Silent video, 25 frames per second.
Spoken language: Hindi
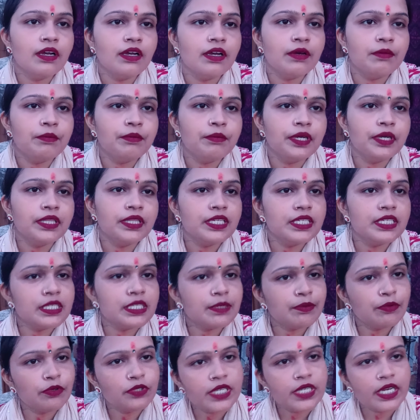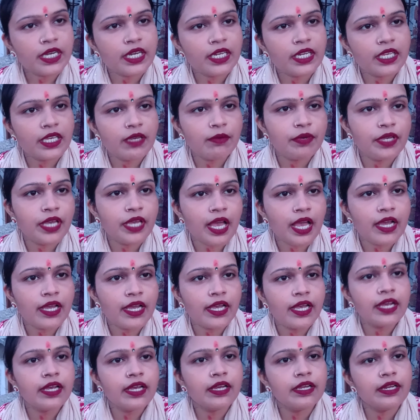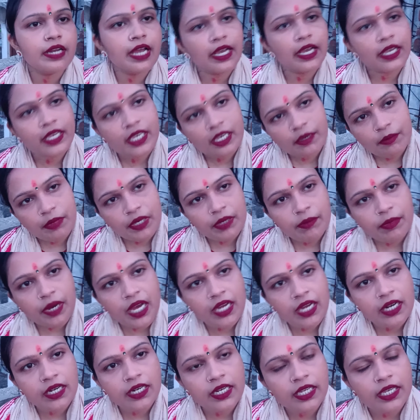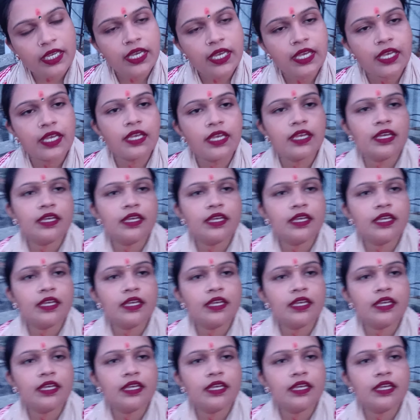मंदिर से पूजा करके भी आ गए राखी भी बांध लिए